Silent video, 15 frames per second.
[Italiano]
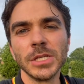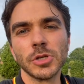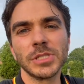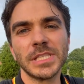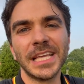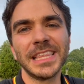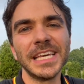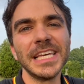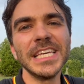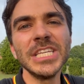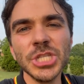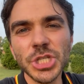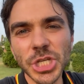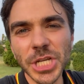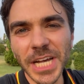sono state
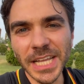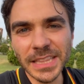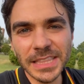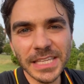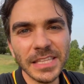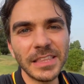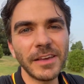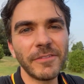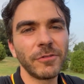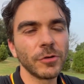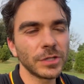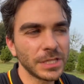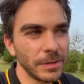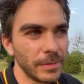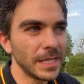ingigantite
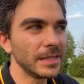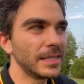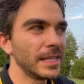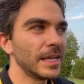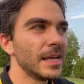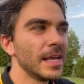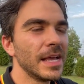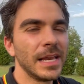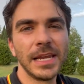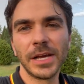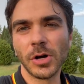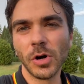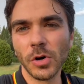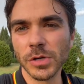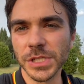fortemente le
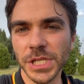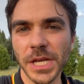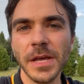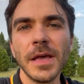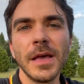cose.